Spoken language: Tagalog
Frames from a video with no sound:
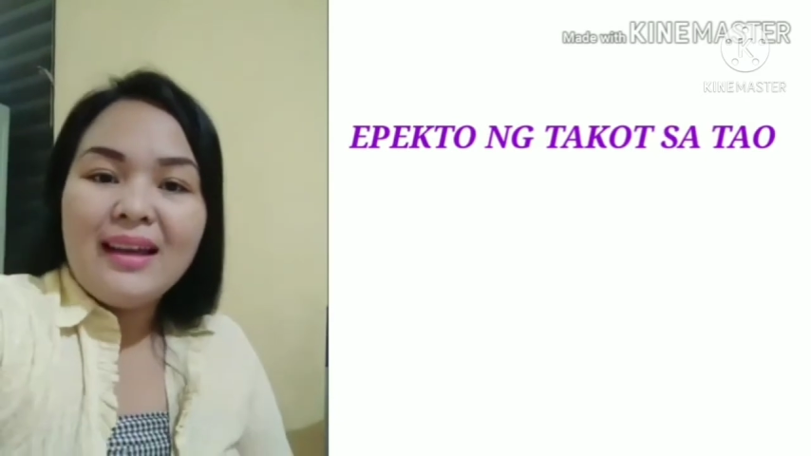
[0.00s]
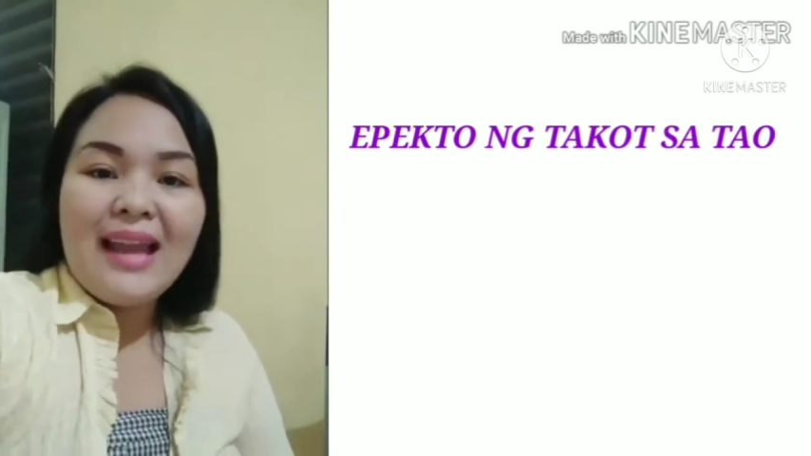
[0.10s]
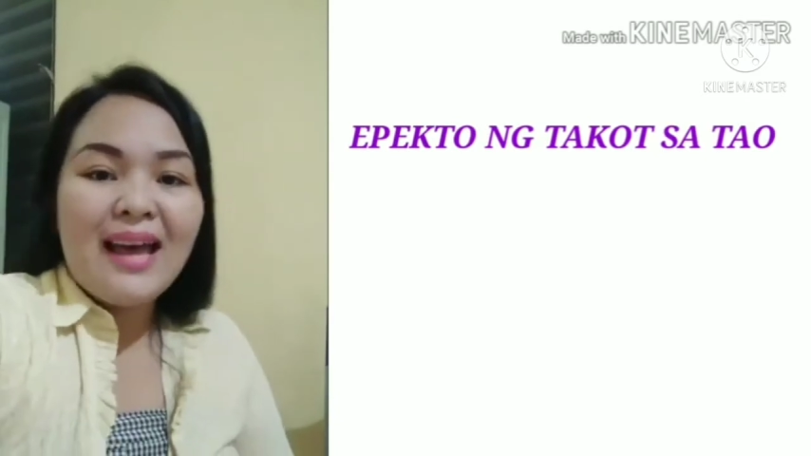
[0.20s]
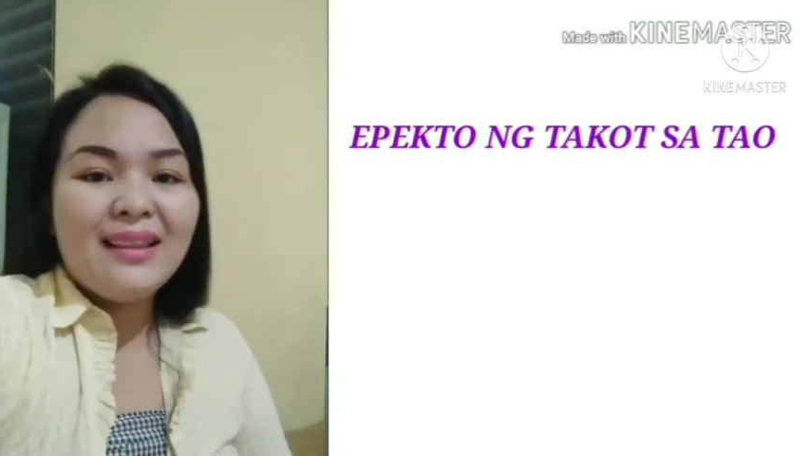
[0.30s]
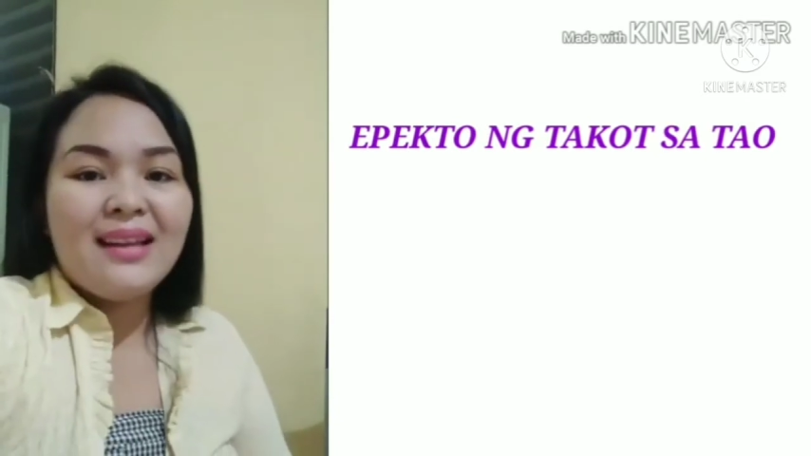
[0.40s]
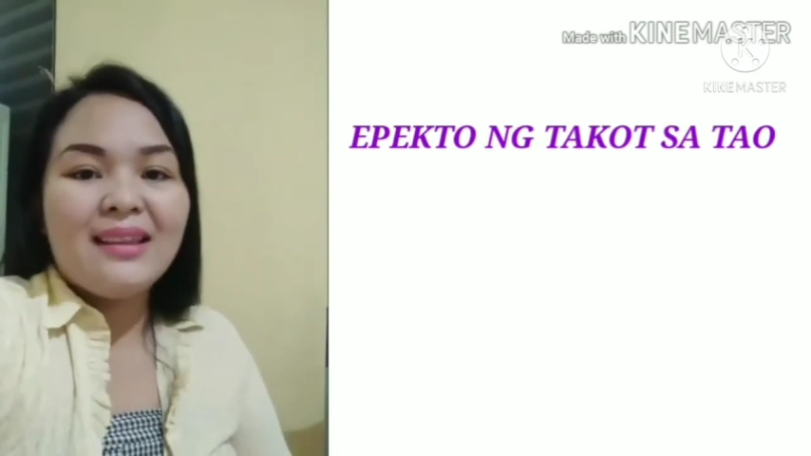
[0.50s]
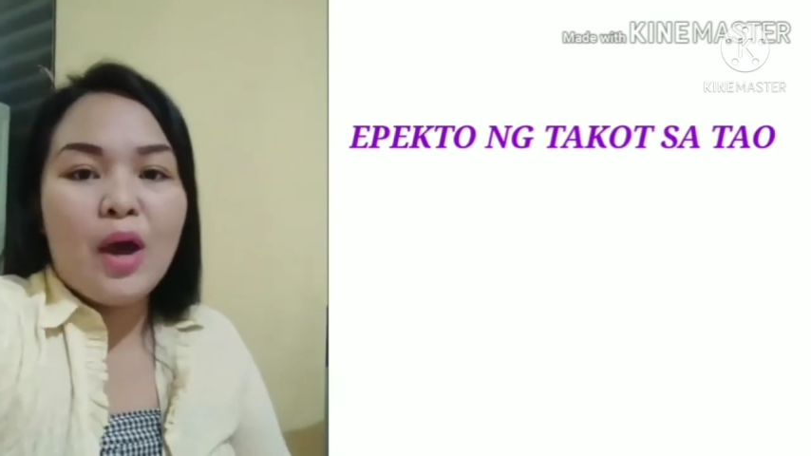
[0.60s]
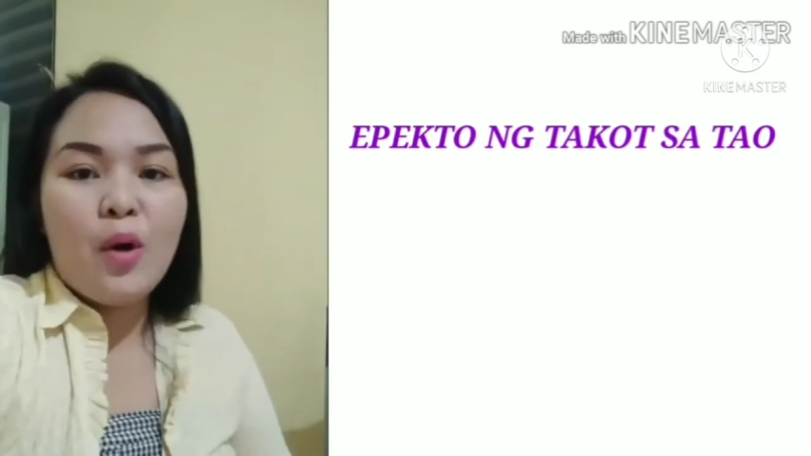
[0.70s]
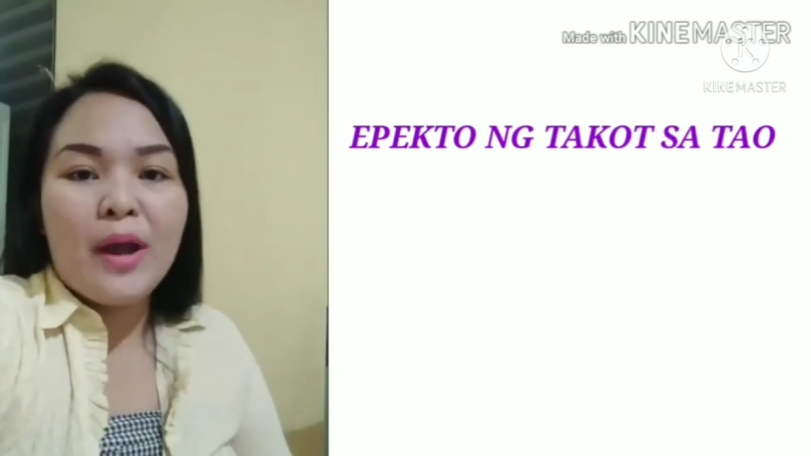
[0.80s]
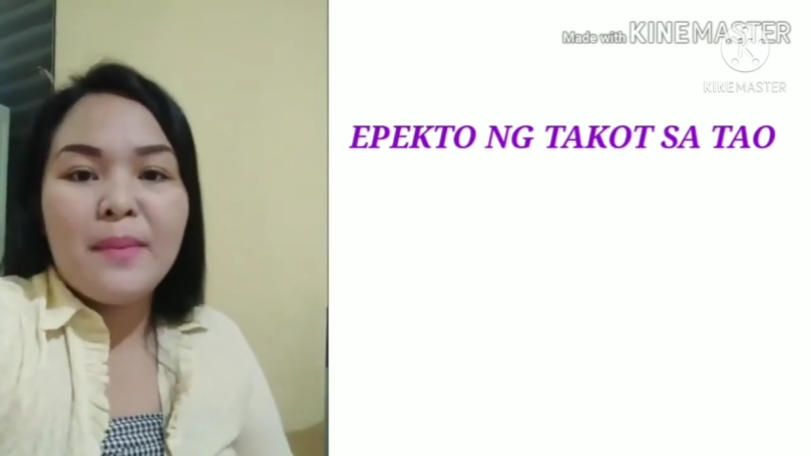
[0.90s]
Lahat ng
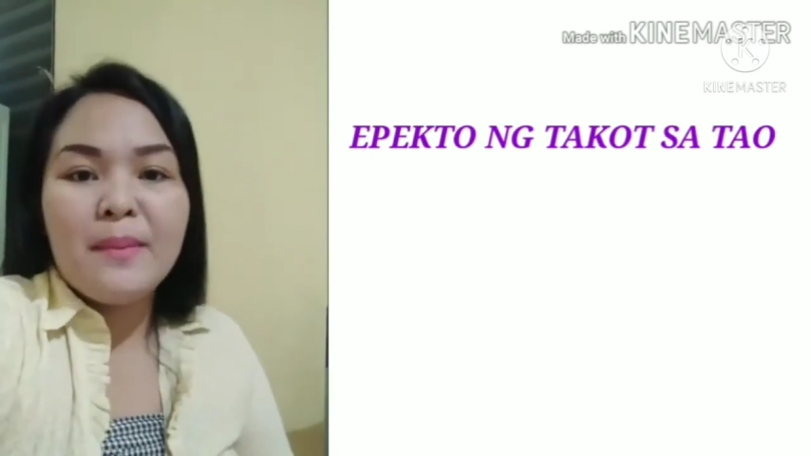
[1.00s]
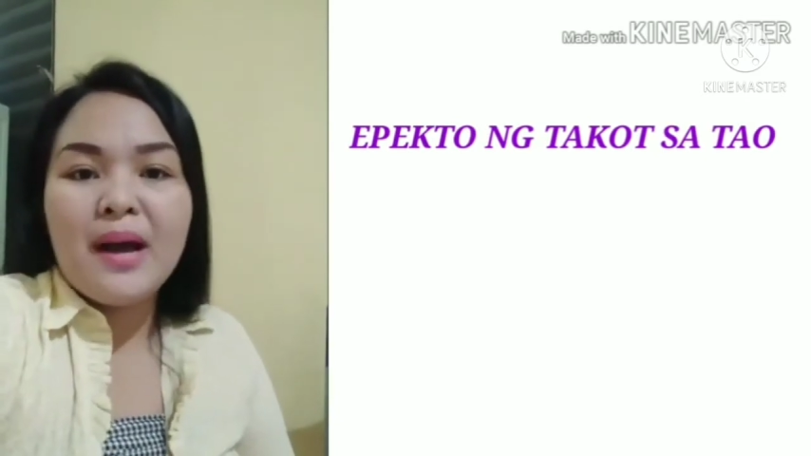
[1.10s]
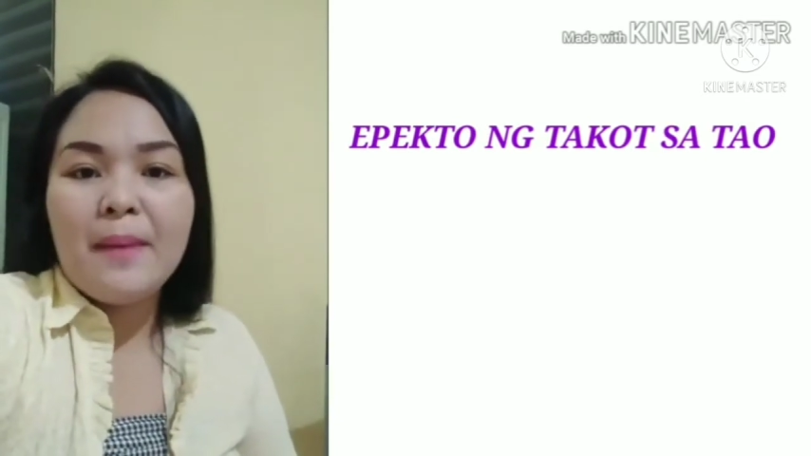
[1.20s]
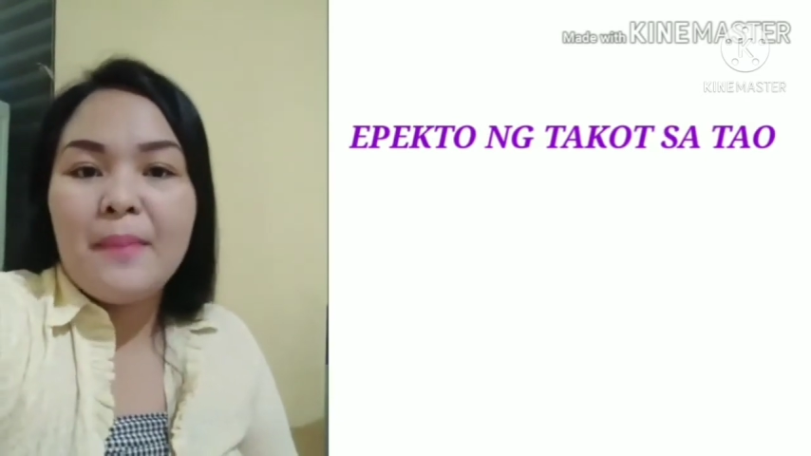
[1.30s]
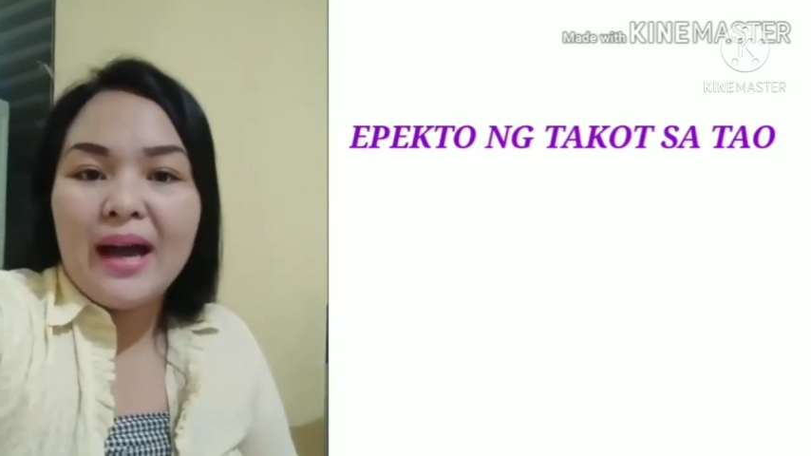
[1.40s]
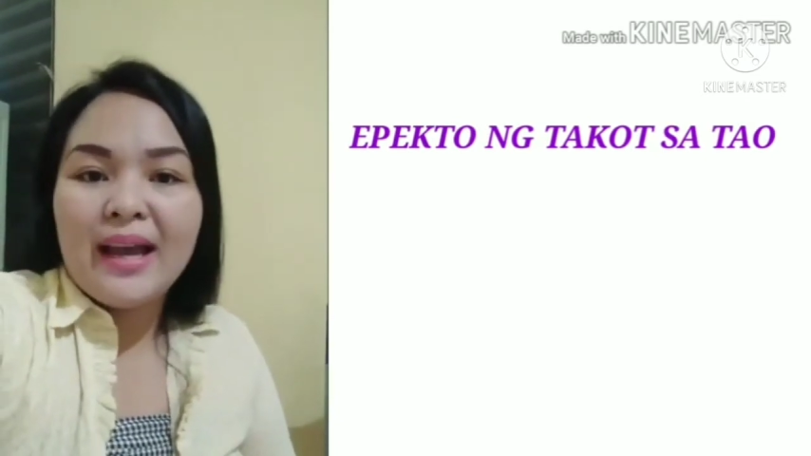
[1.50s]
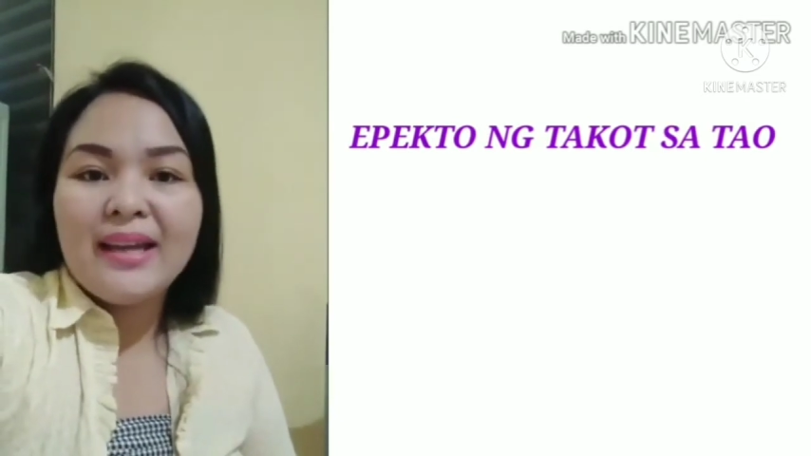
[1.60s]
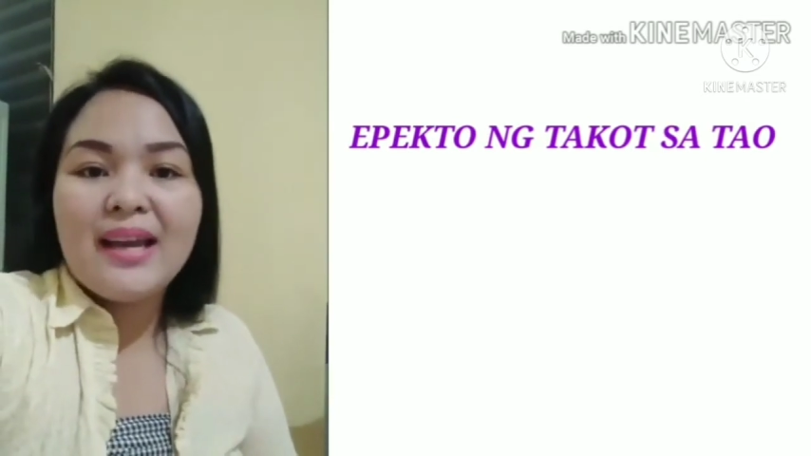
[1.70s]
tao ay may mga bagay